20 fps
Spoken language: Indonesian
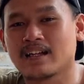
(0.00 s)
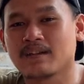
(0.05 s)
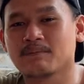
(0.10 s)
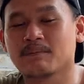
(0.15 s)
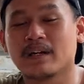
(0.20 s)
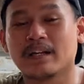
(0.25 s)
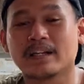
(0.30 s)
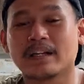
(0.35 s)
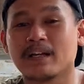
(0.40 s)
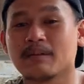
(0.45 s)

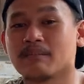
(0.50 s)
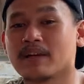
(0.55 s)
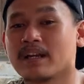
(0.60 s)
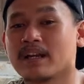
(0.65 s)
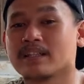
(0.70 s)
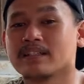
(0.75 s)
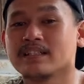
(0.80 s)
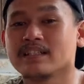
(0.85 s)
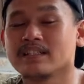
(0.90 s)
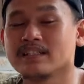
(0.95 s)

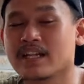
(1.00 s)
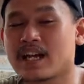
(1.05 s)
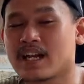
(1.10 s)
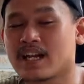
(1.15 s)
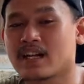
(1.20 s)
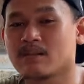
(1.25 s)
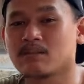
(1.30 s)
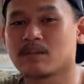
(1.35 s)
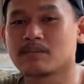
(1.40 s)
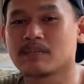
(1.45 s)
bagaimana sih
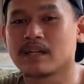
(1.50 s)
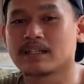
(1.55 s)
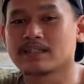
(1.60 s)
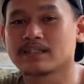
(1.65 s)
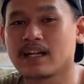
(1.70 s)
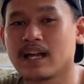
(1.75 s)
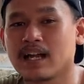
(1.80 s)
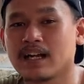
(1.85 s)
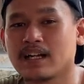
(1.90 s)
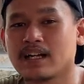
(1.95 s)
cara
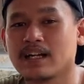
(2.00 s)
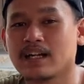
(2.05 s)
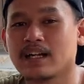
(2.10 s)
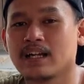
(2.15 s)
memasang